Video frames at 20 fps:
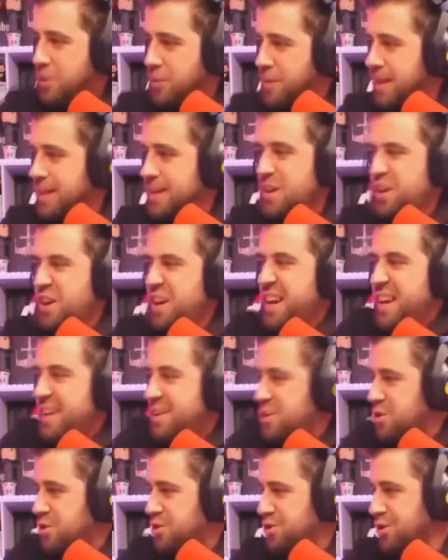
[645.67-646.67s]
bien y
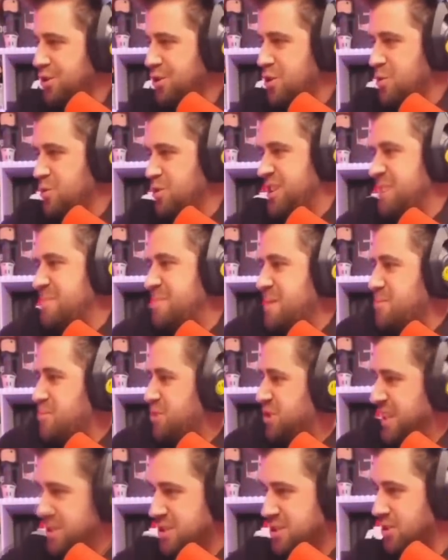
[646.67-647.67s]
reírnos como siempre
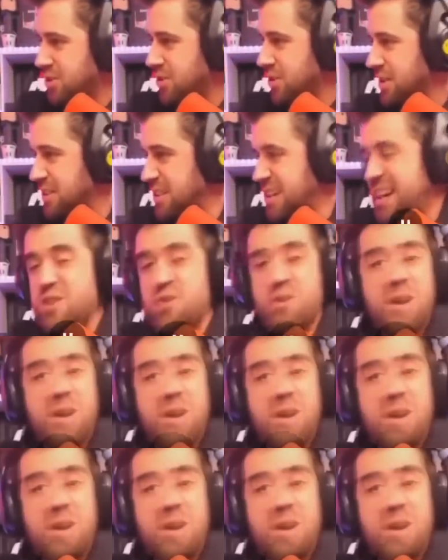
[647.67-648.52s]
hemos hecho. es que yo...